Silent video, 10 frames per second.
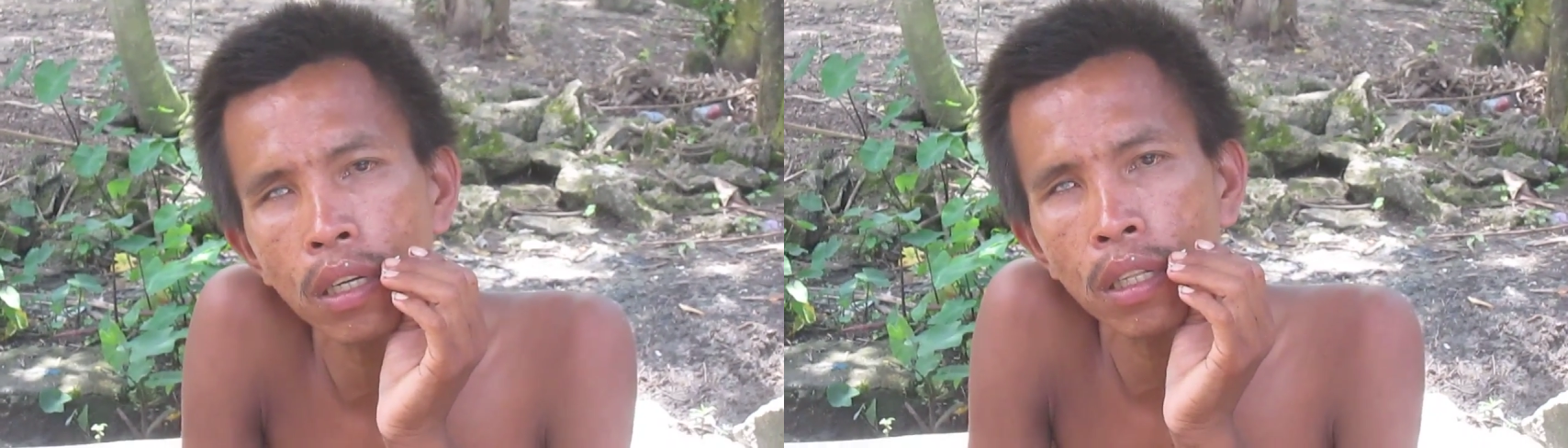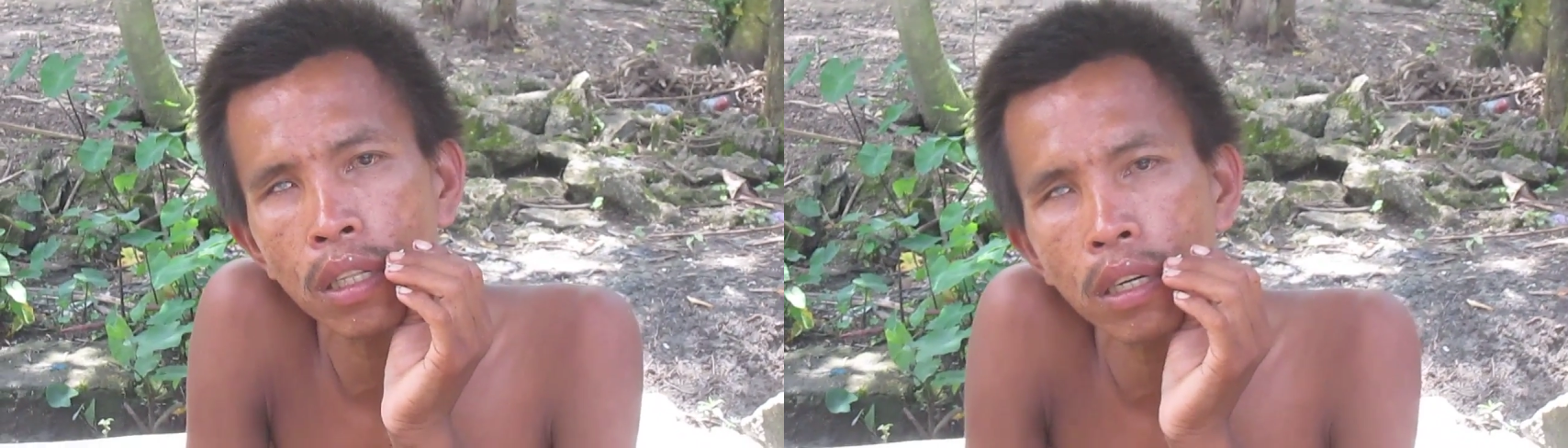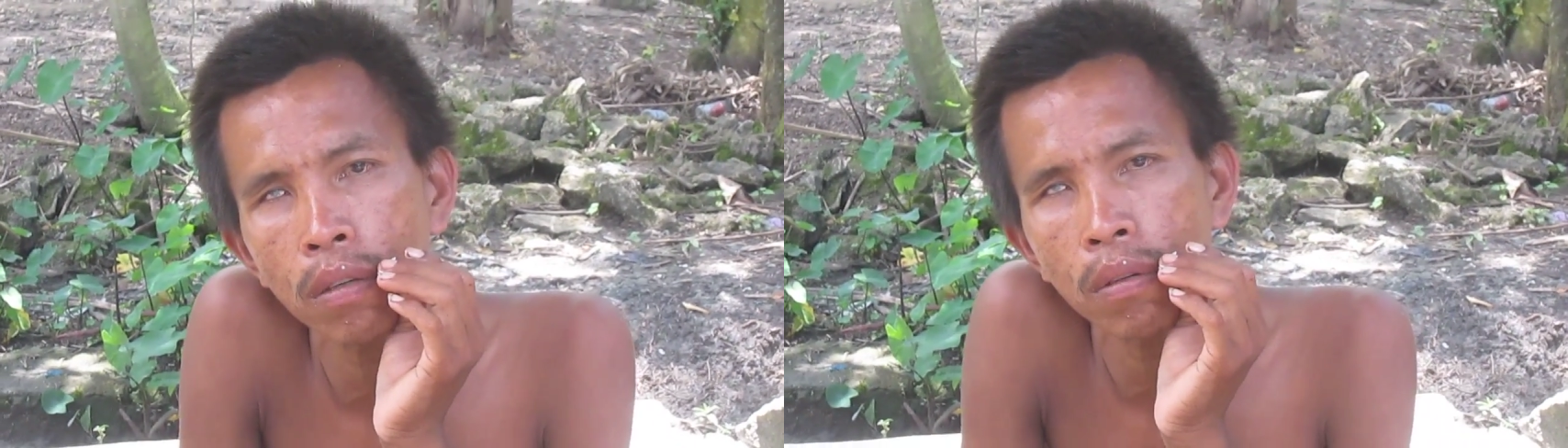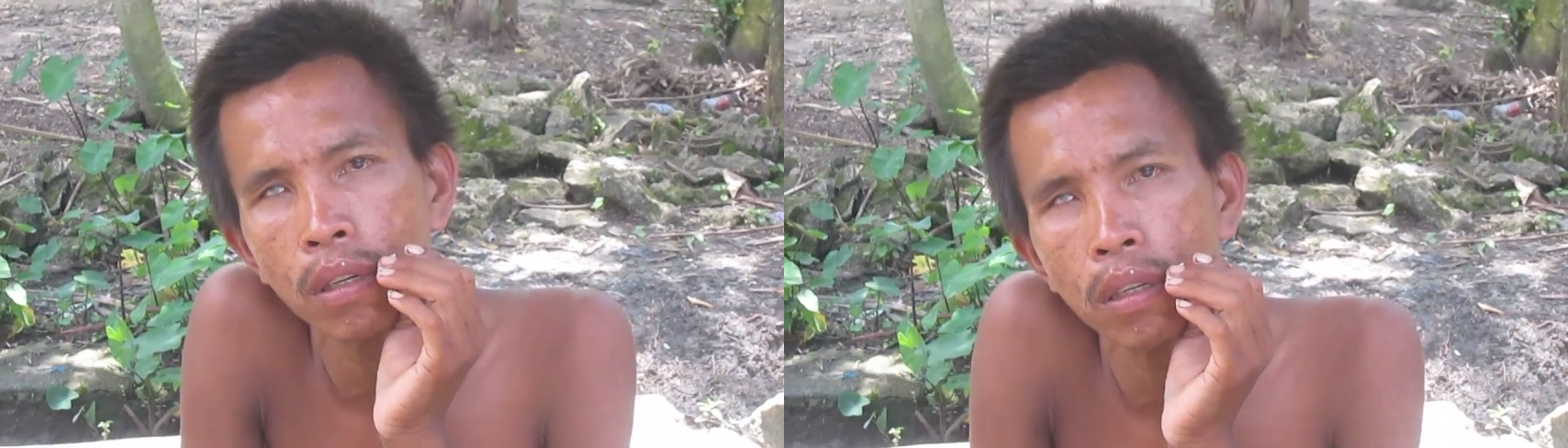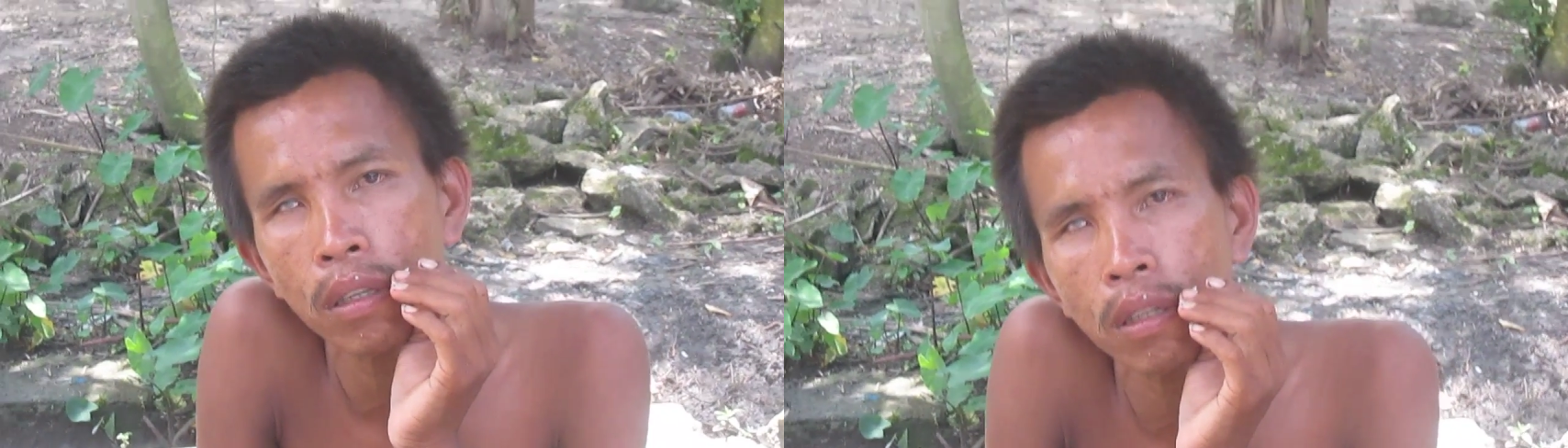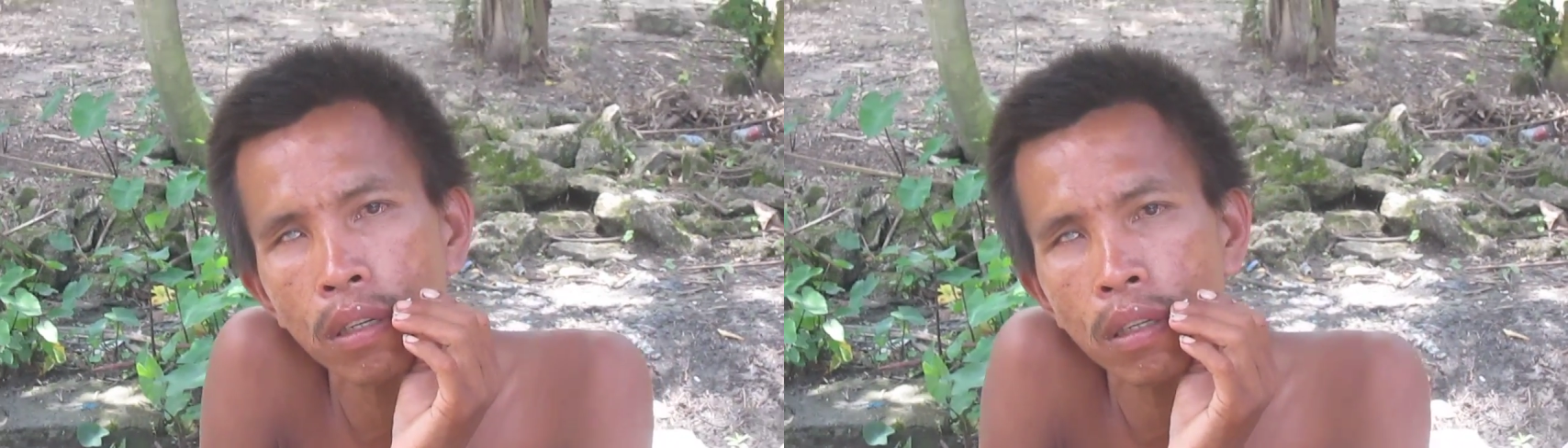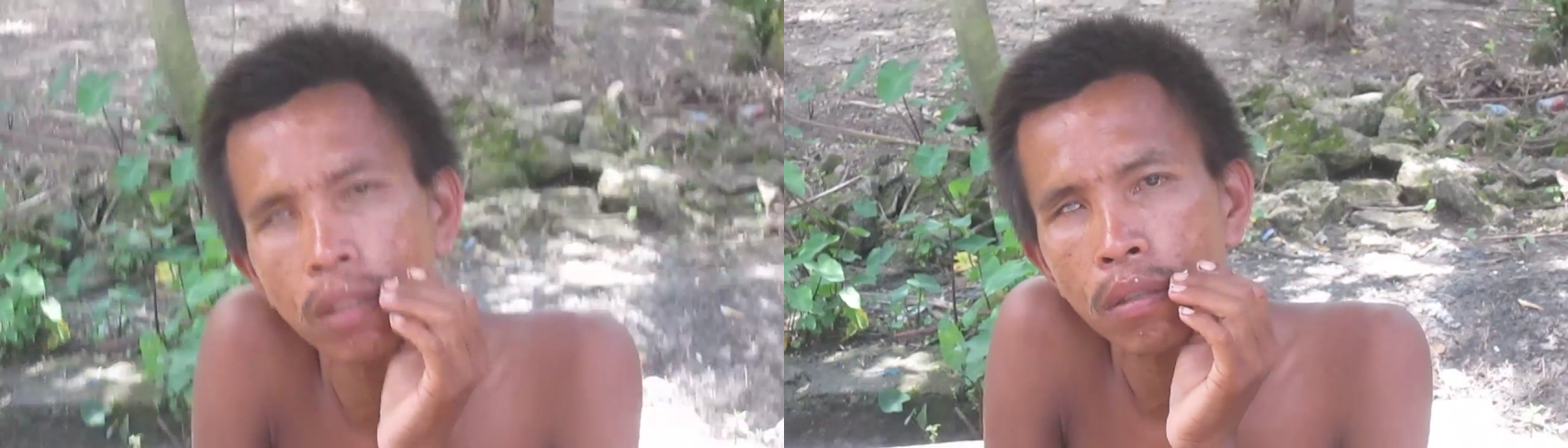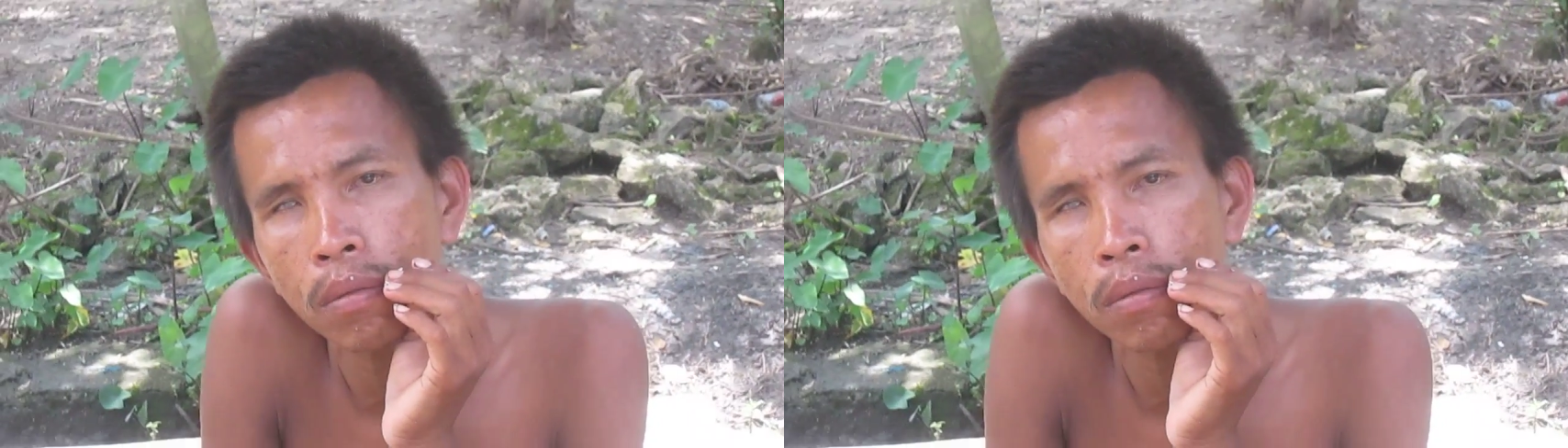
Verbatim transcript: إلا الله